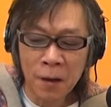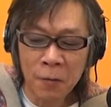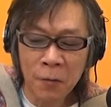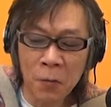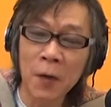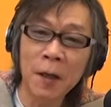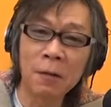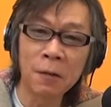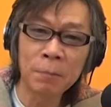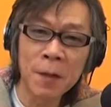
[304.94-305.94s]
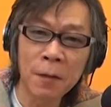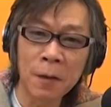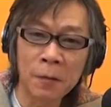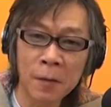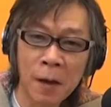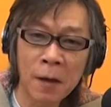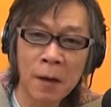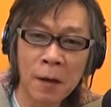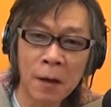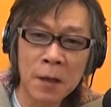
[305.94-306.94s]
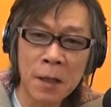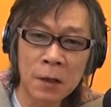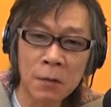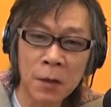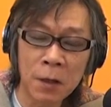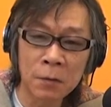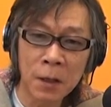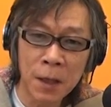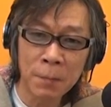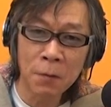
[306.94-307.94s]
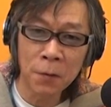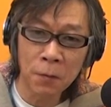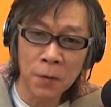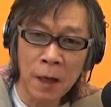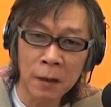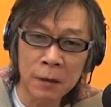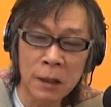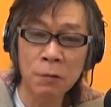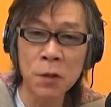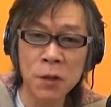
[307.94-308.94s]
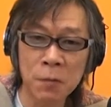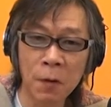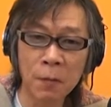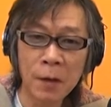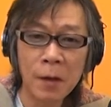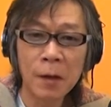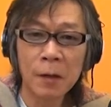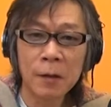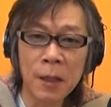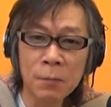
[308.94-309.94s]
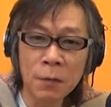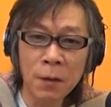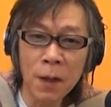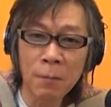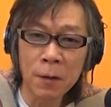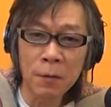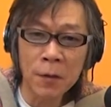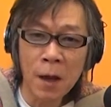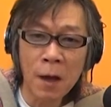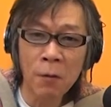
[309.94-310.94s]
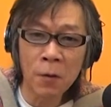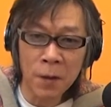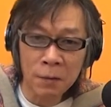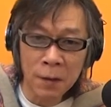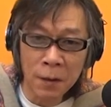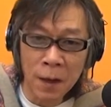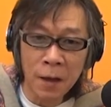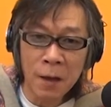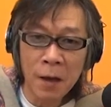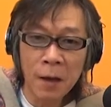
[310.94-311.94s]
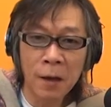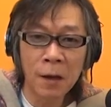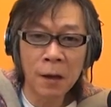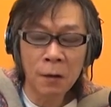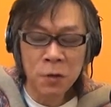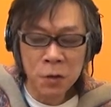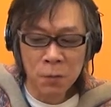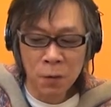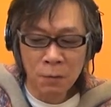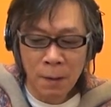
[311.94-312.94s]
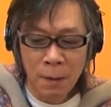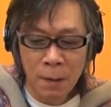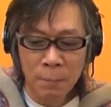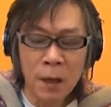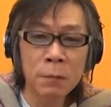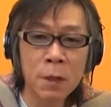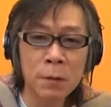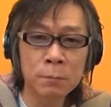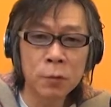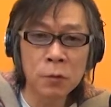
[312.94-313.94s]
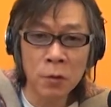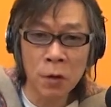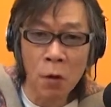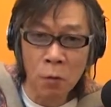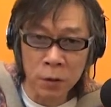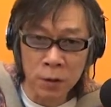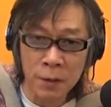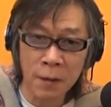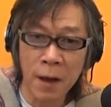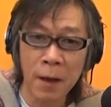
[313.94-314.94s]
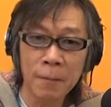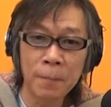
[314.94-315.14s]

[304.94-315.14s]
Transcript: このコーナーでは皆さんのね、ギターにおける悩み、ご相談、あるいはご質問、何でも受け付けますのでお寄せください。ご質問は番組ブログよりお送りくださ